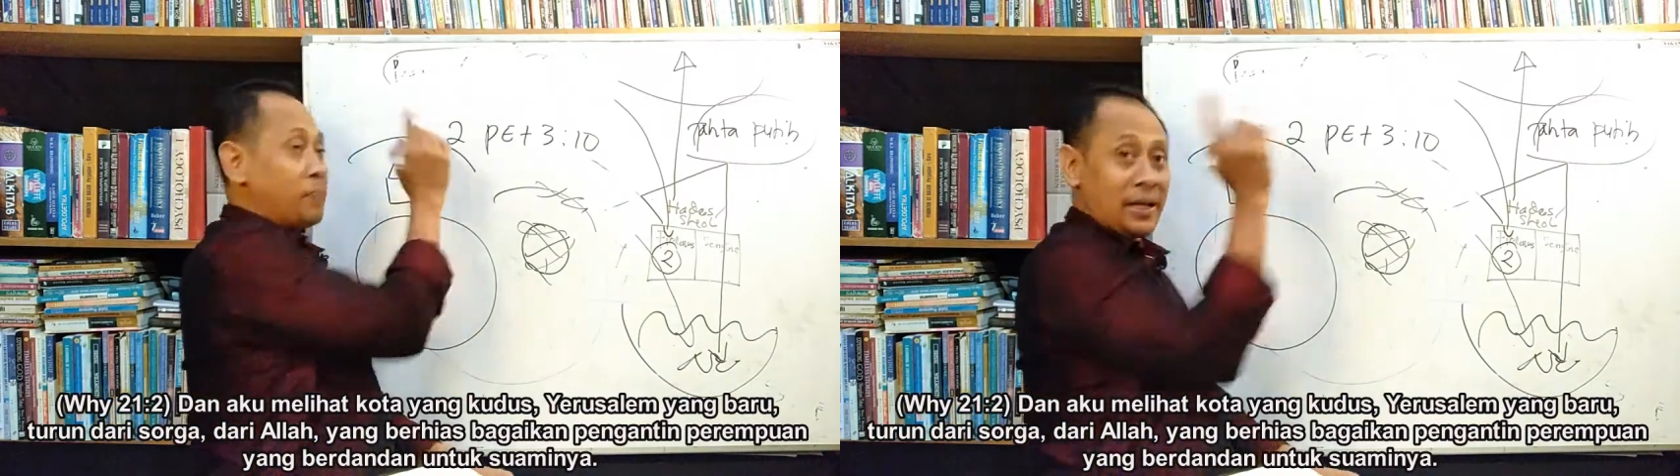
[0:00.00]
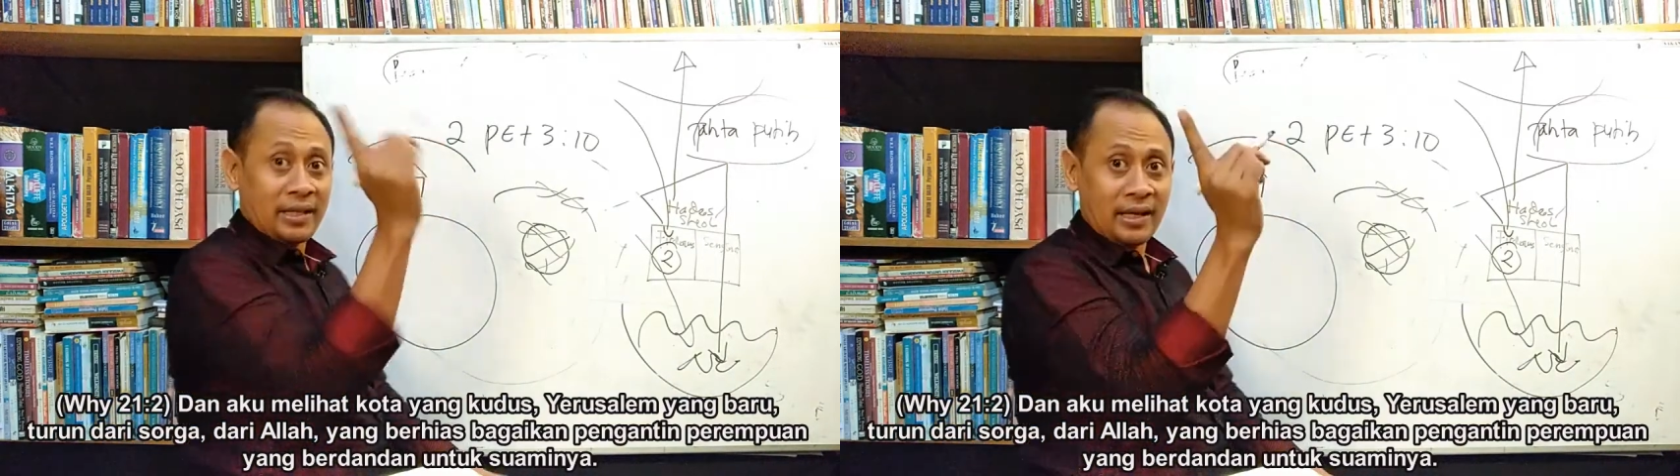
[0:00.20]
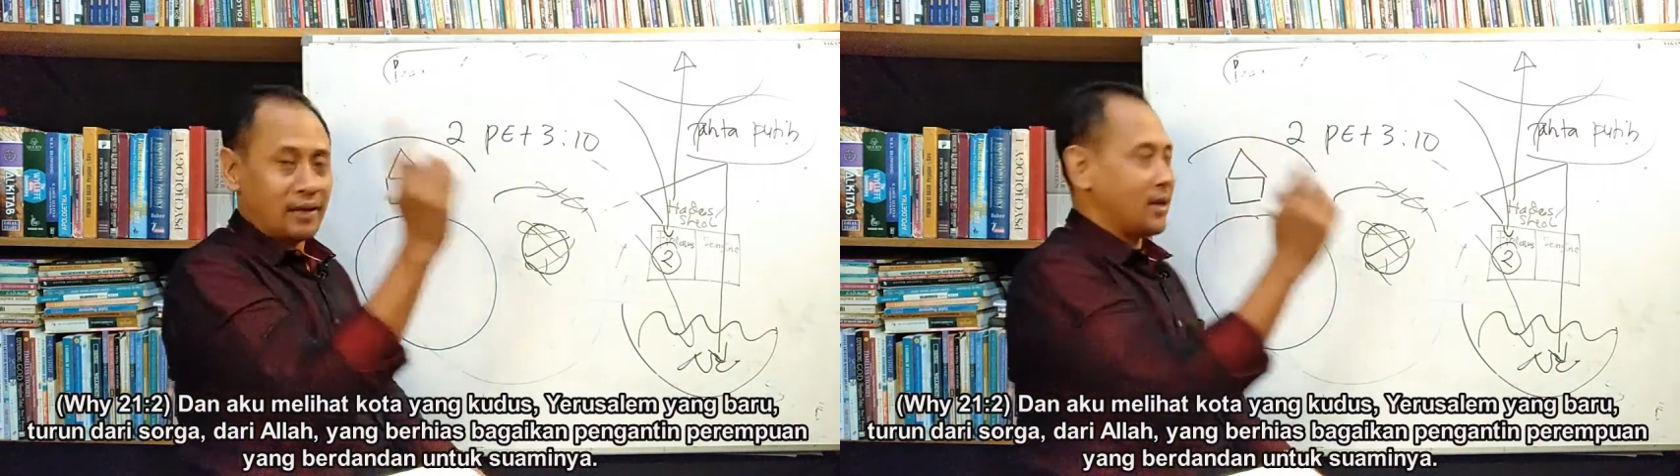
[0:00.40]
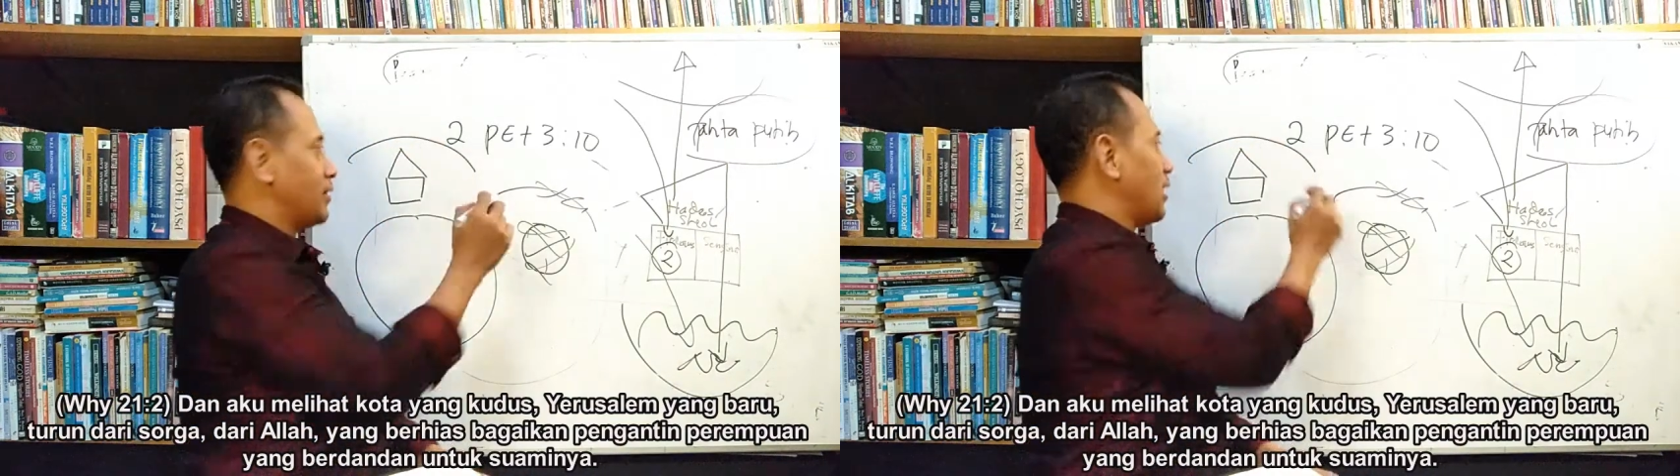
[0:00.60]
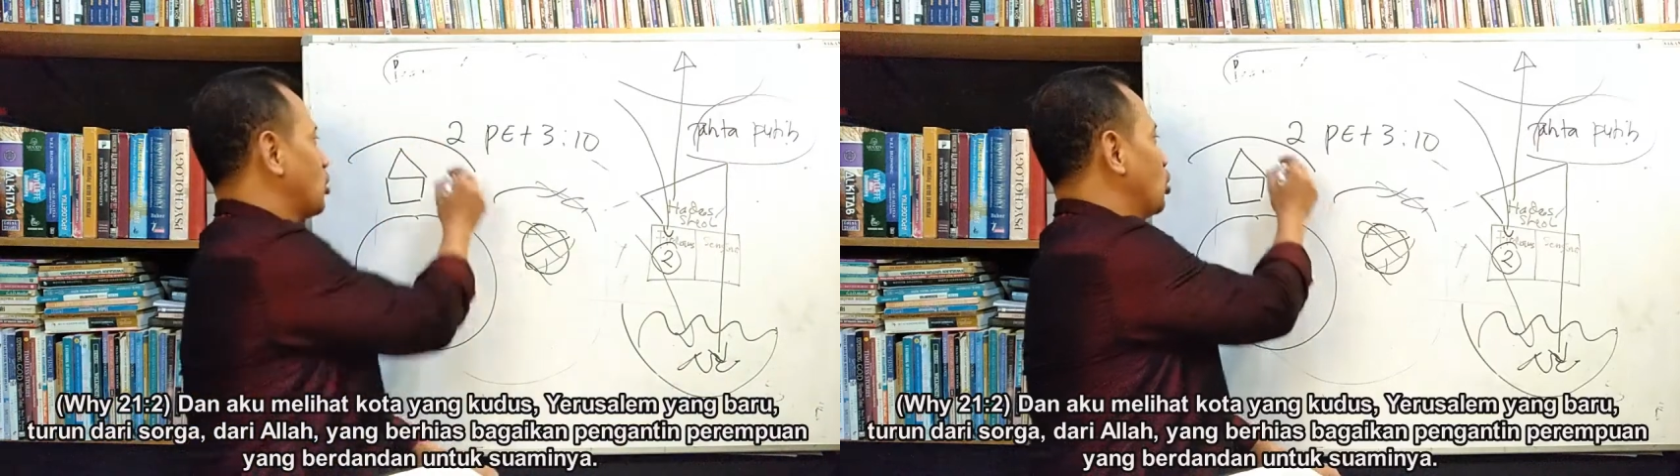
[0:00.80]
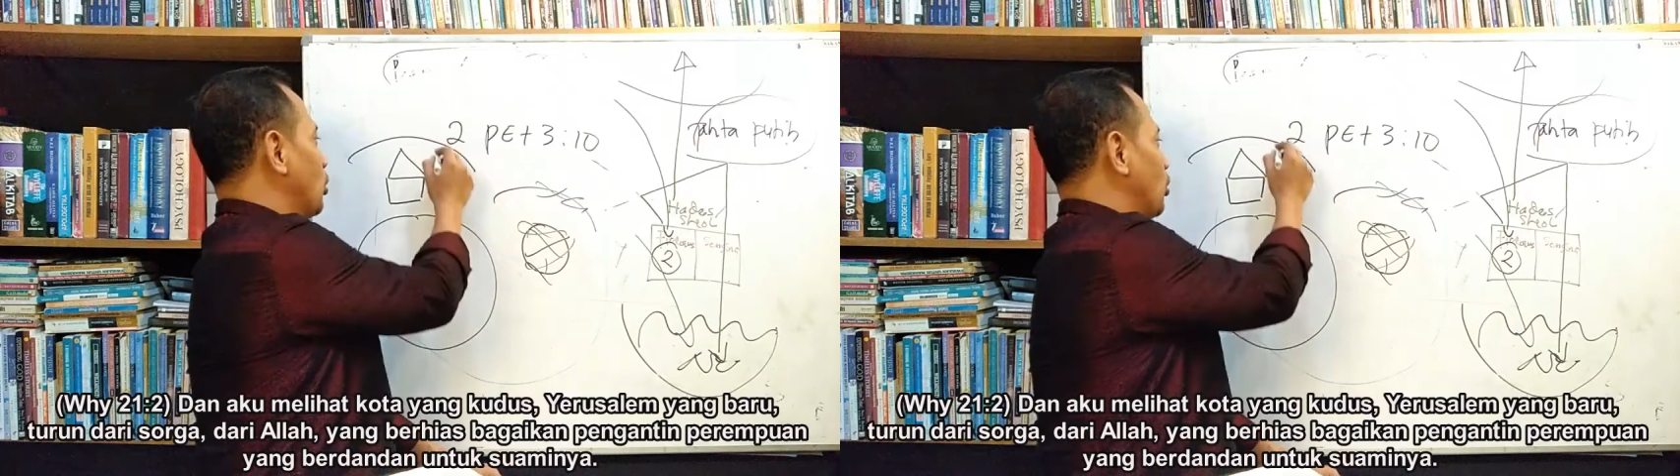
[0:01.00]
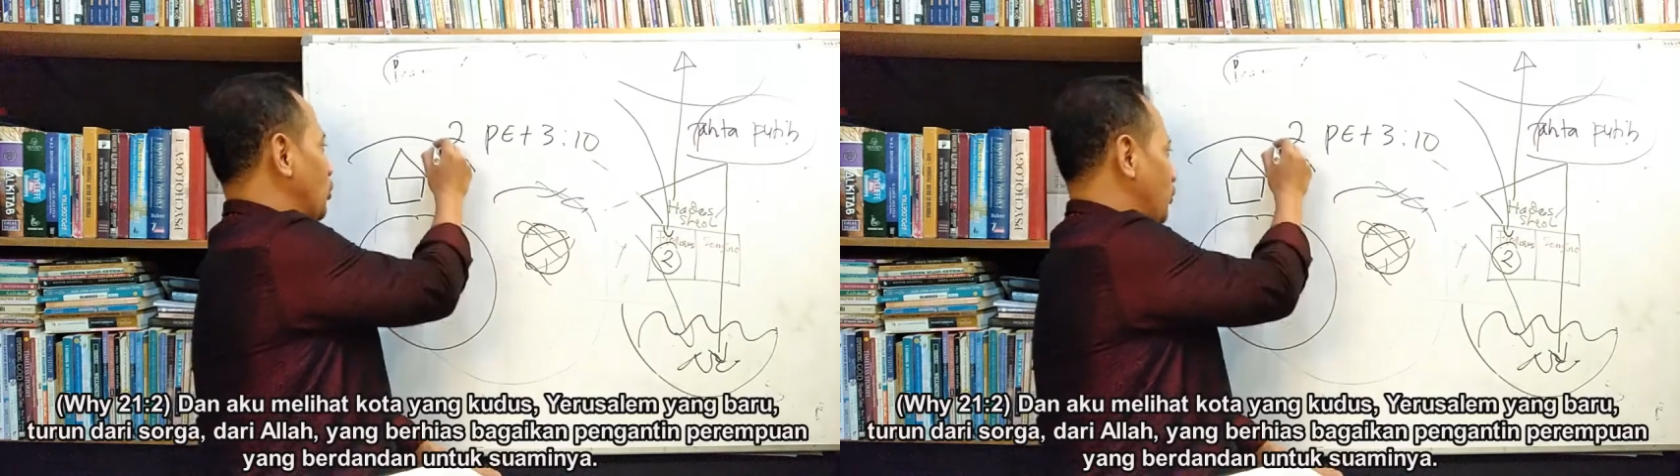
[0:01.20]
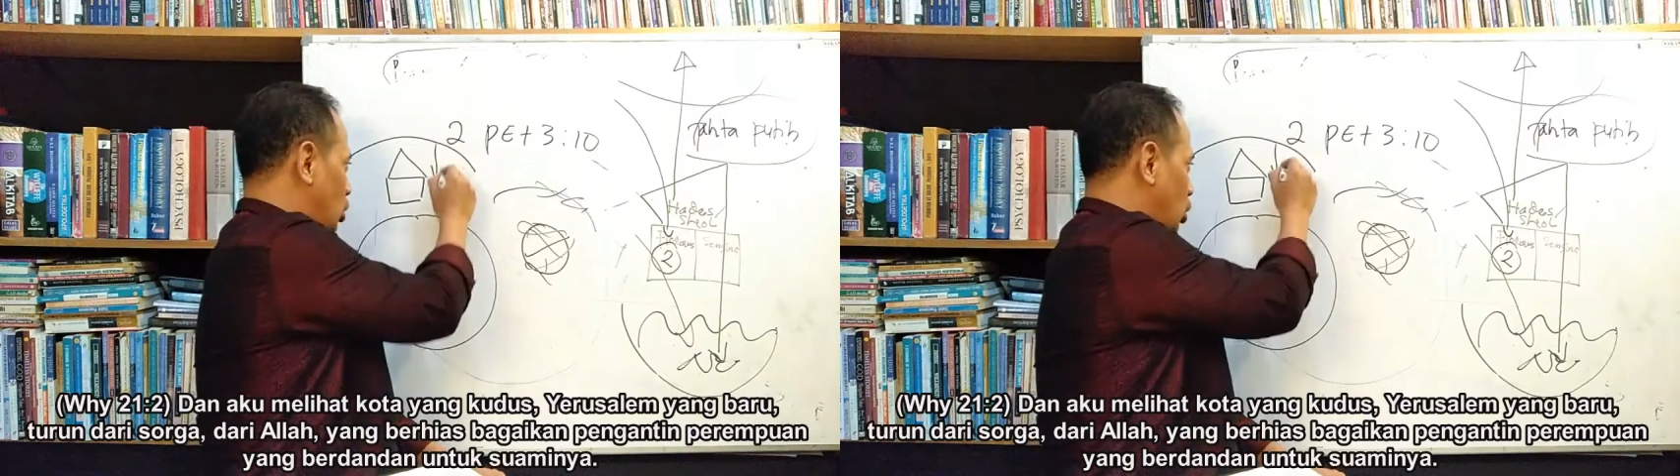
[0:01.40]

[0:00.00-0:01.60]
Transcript: Perhatikan kata turun.